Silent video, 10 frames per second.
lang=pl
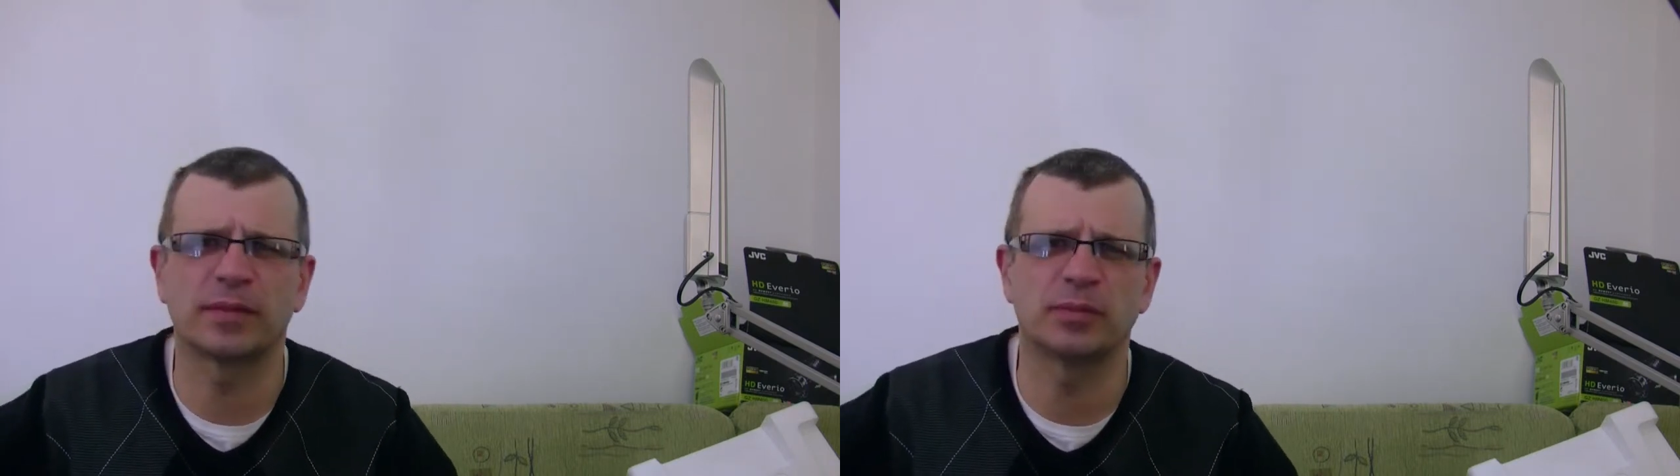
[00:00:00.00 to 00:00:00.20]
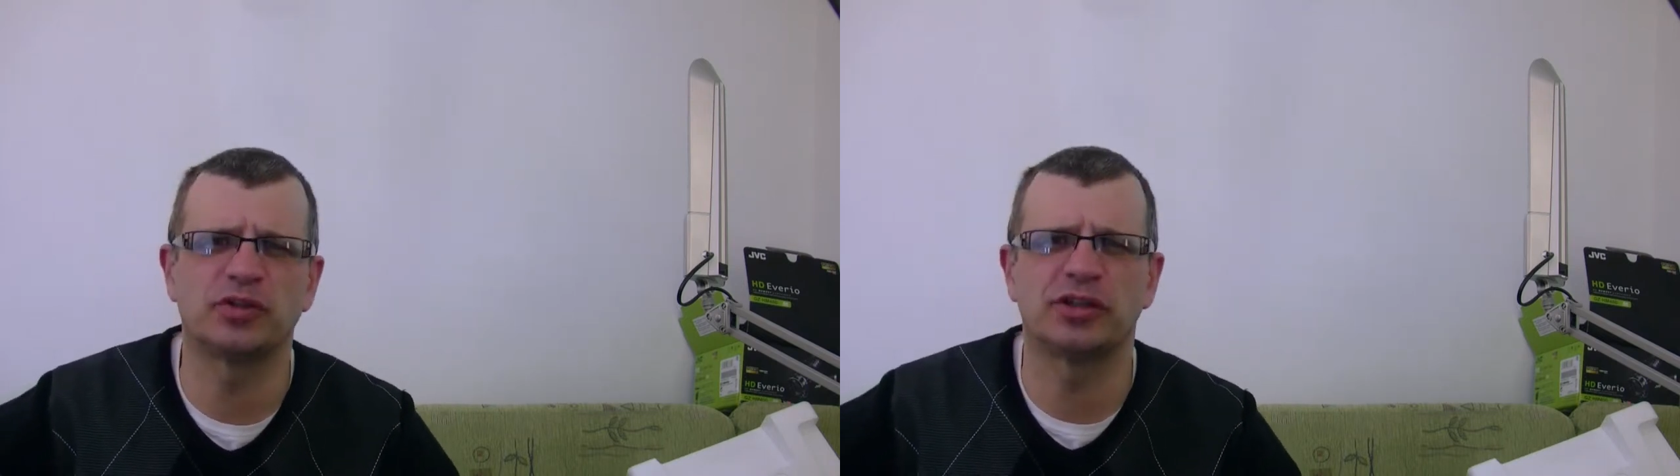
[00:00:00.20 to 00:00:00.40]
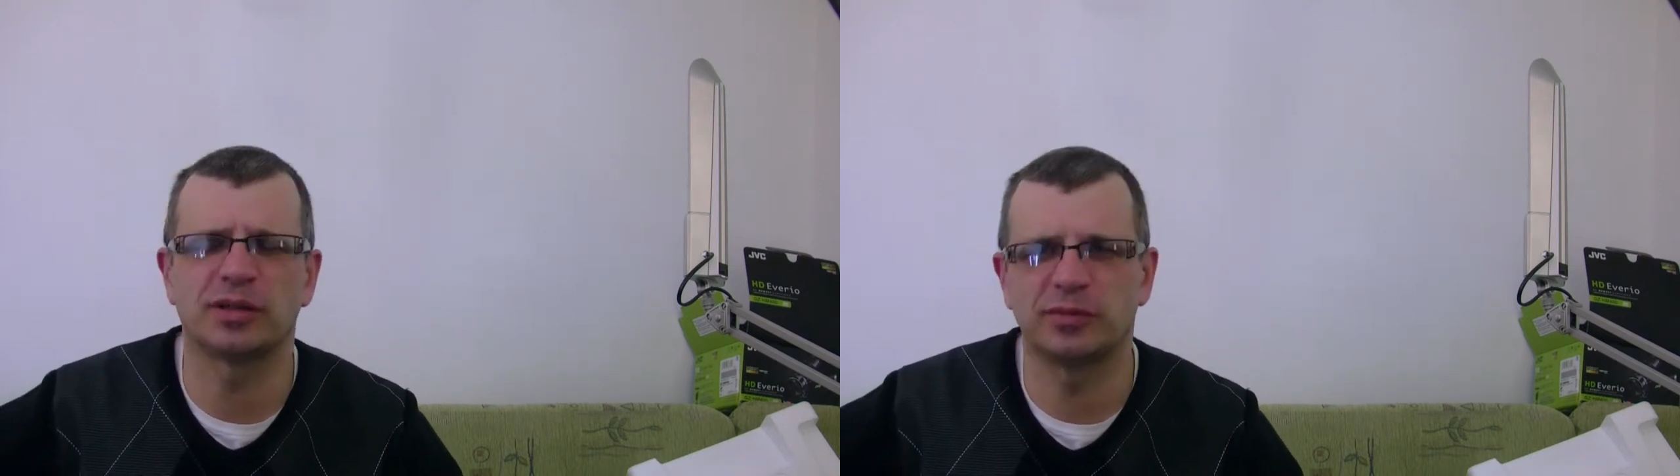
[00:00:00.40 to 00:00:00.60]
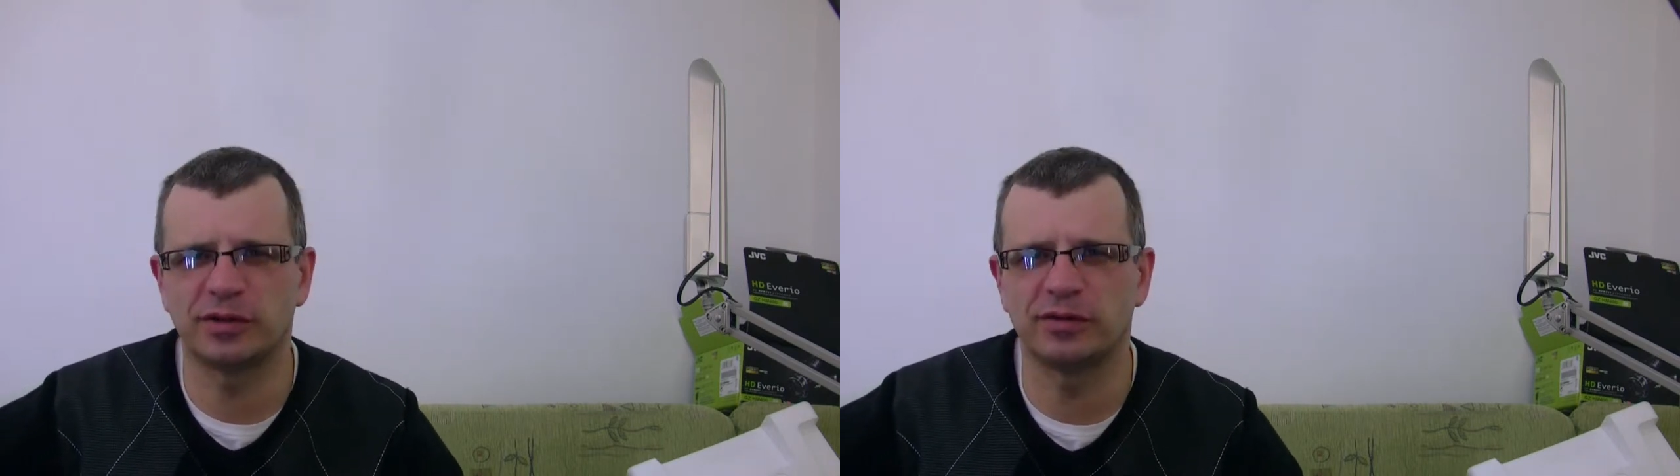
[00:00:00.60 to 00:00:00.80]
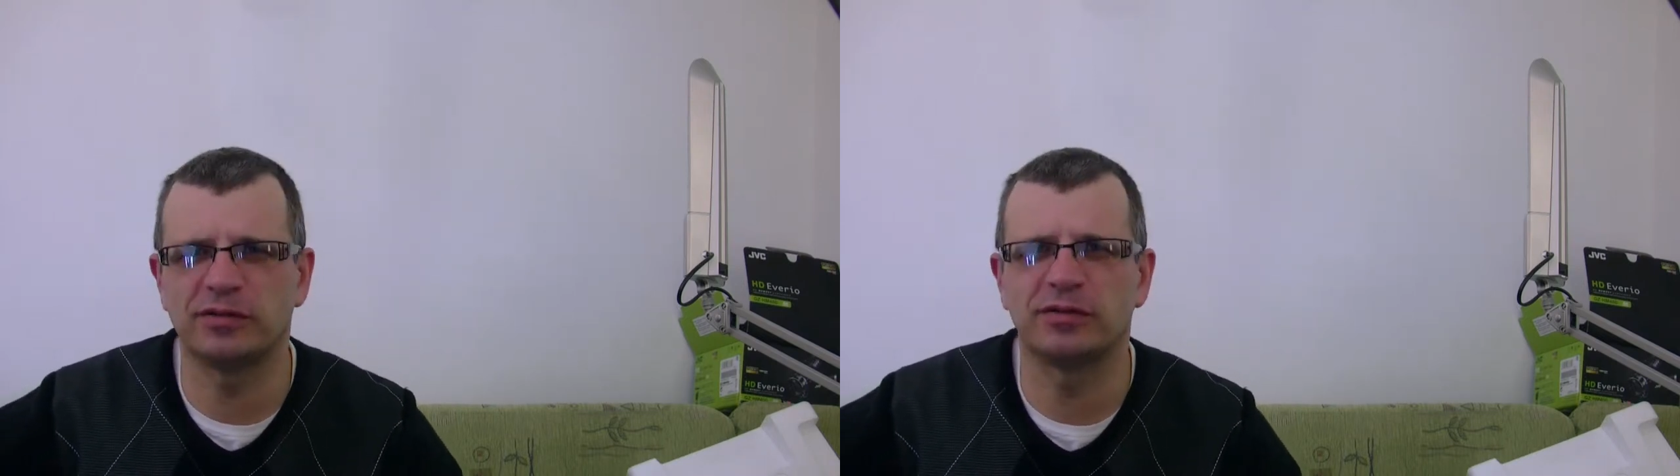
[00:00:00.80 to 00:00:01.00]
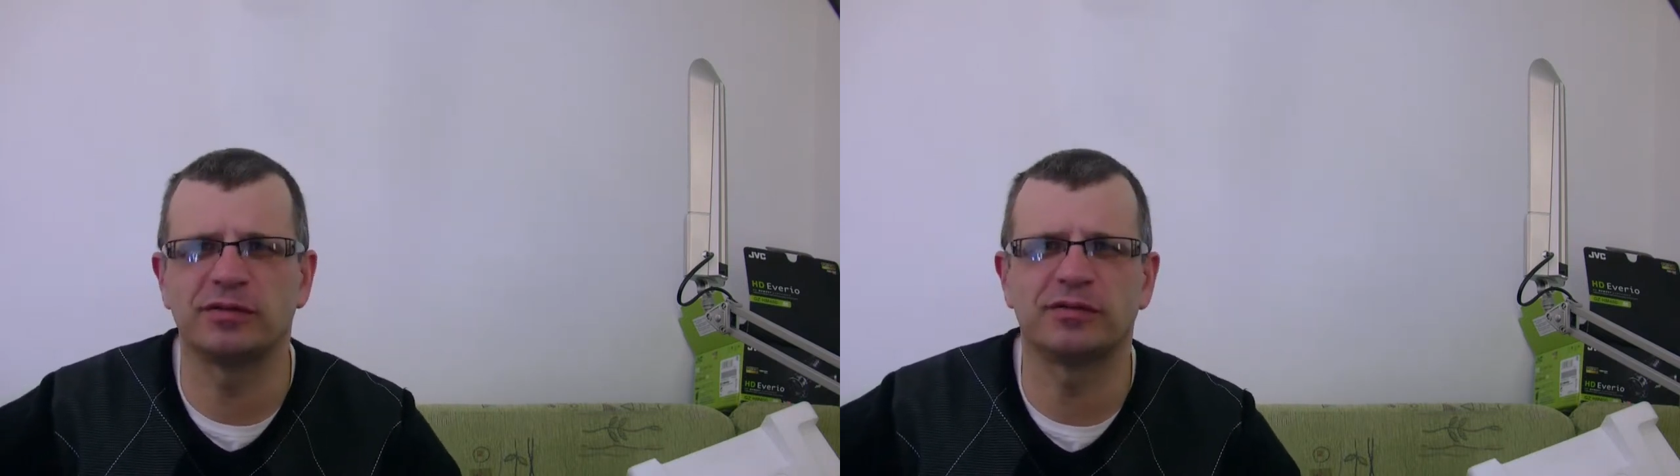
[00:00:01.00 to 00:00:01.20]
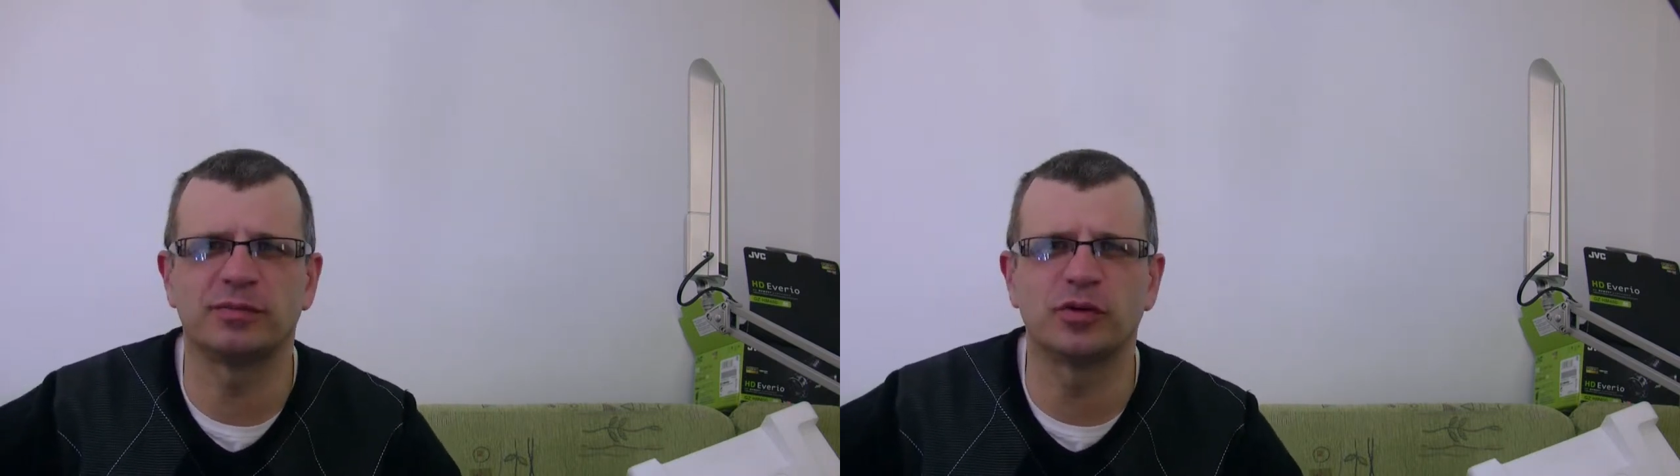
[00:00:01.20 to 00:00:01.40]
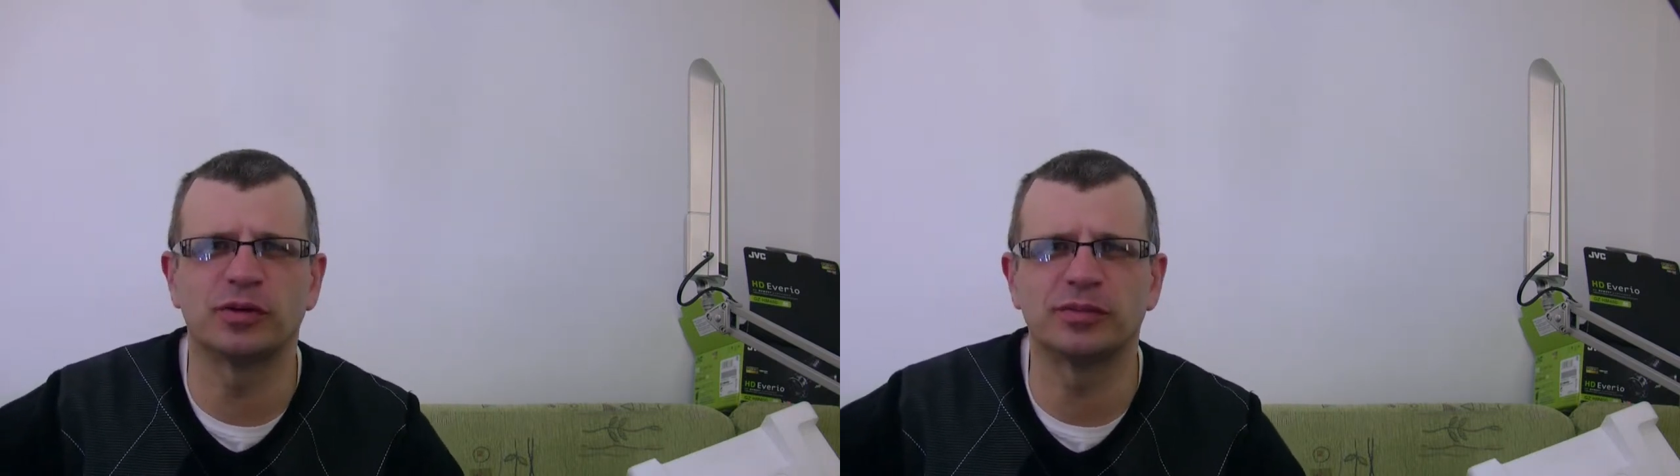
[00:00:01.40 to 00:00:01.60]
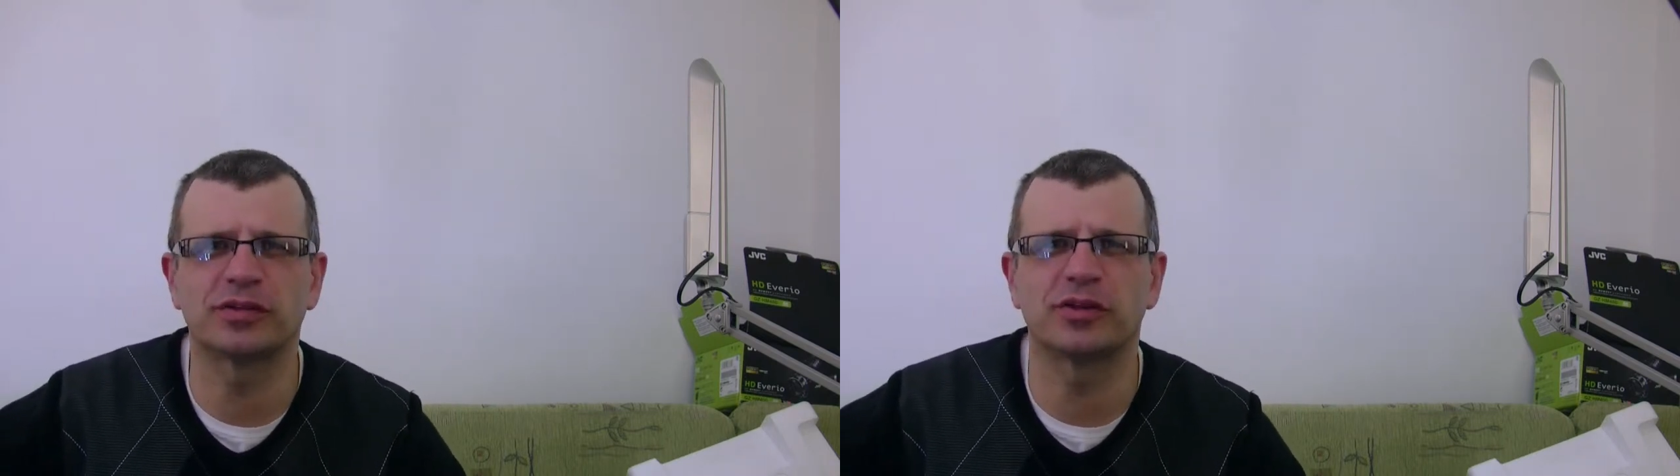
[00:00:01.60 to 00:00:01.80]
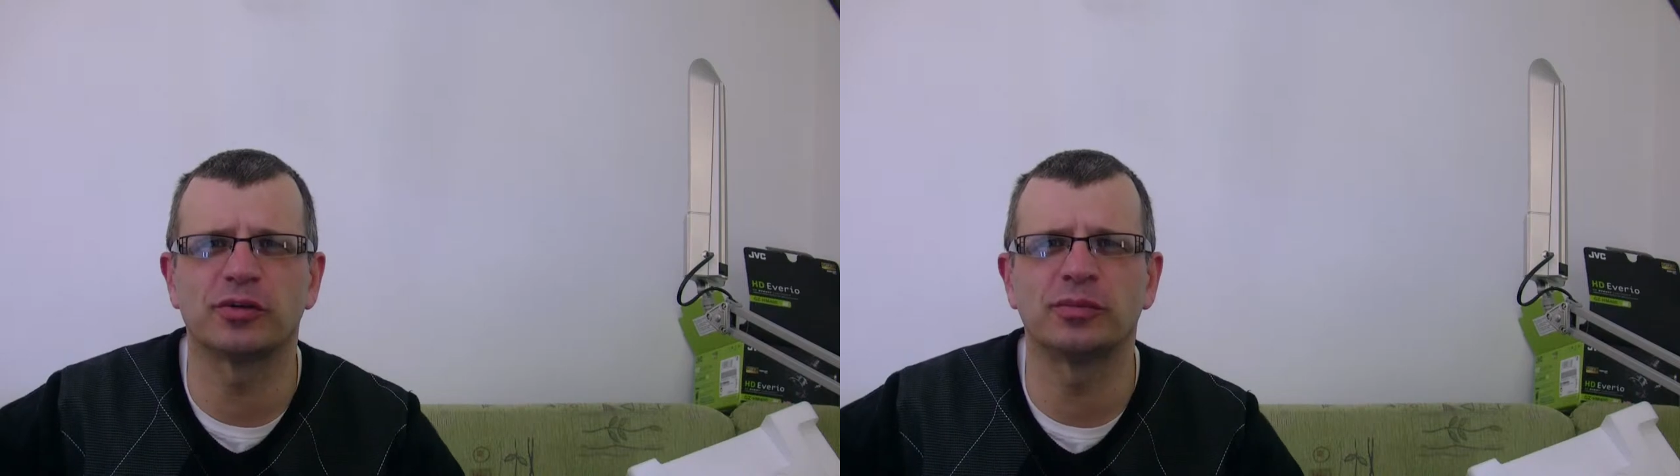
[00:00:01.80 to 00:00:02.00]
przynajmniej w moim
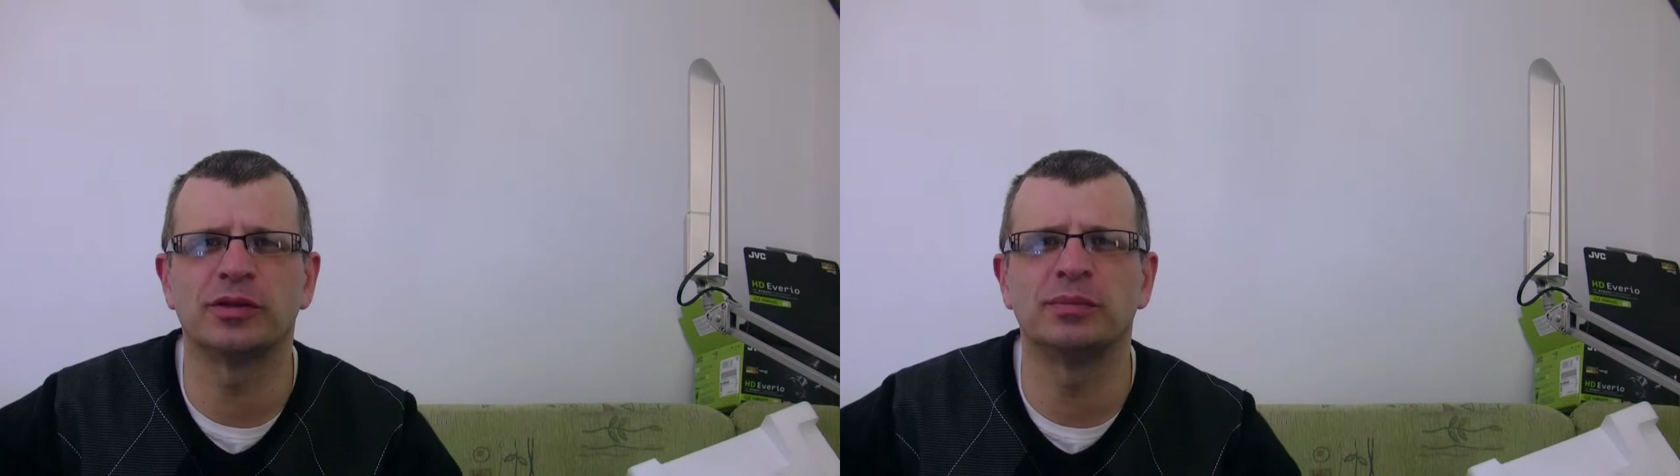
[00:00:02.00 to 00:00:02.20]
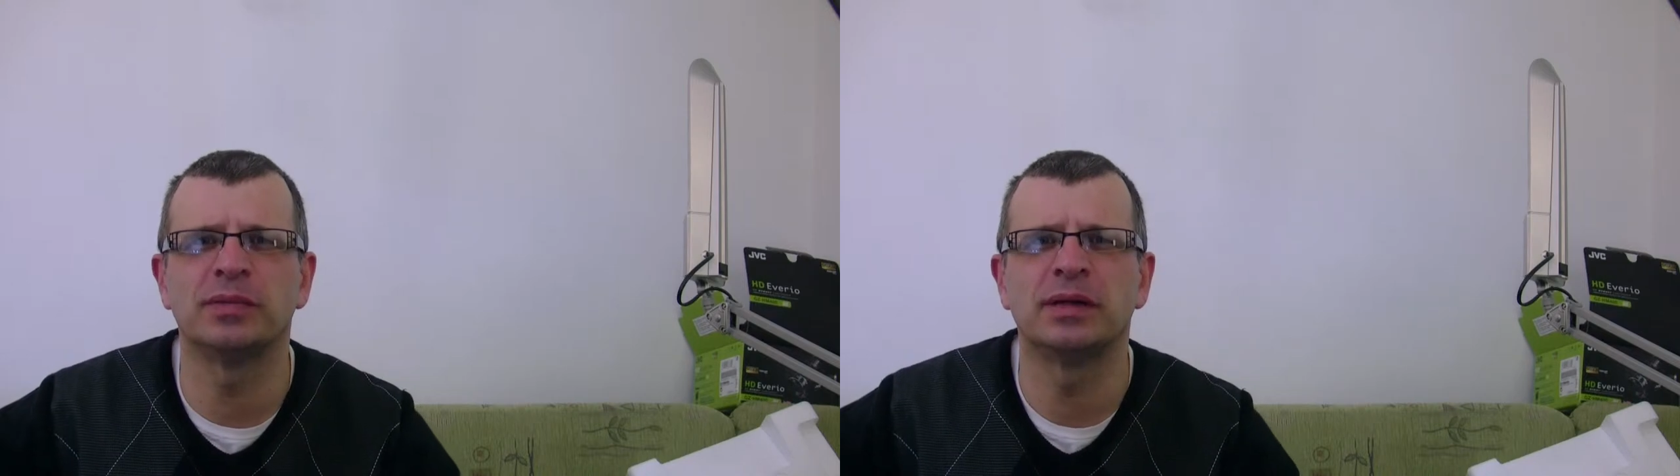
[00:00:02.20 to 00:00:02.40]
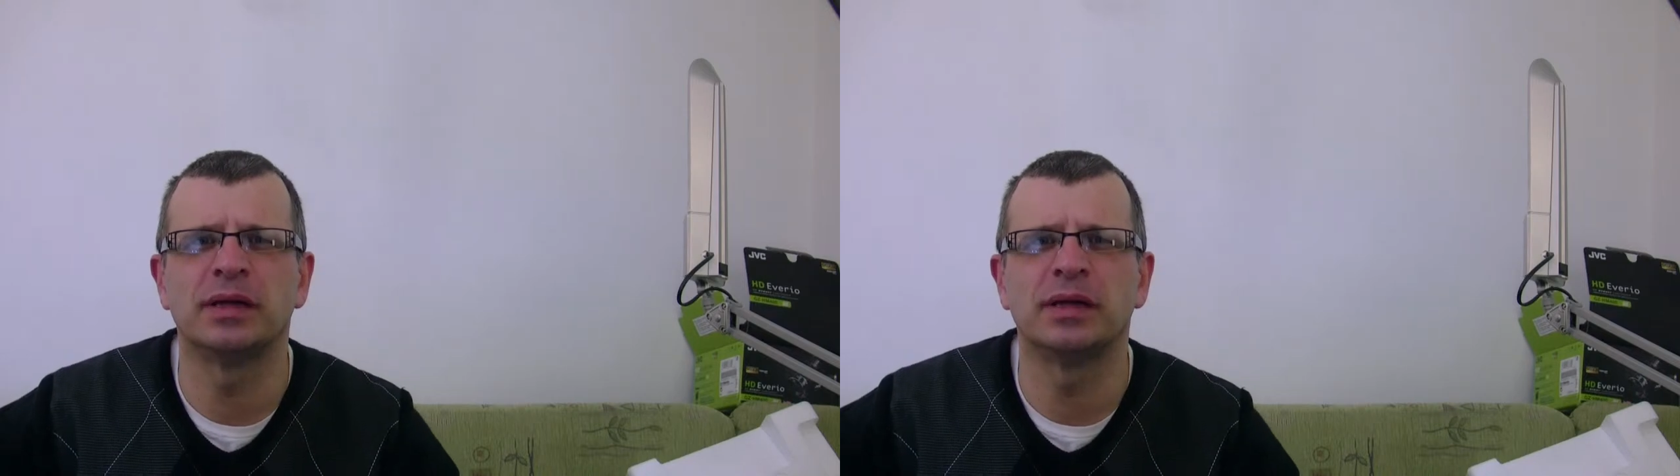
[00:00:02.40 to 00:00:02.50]
skromnym